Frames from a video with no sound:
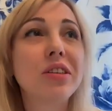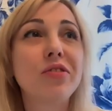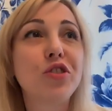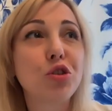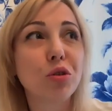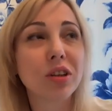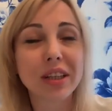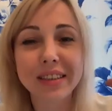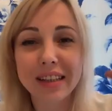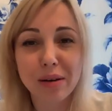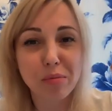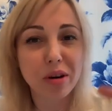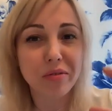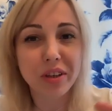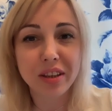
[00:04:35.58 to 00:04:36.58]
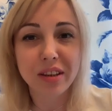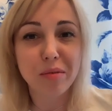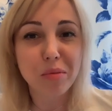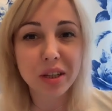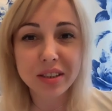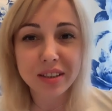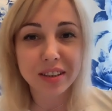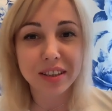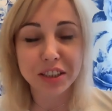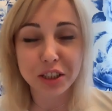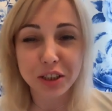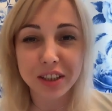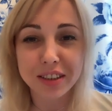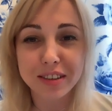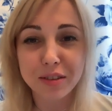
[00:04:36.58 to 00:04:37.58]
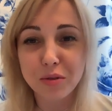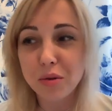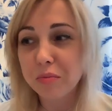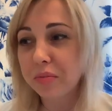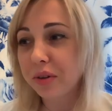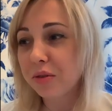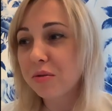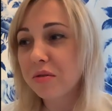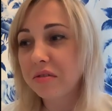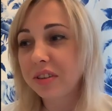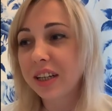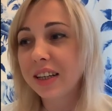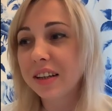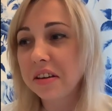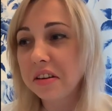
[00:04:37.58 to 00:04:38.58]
все на самое видное место, даже есть такой прикол, да,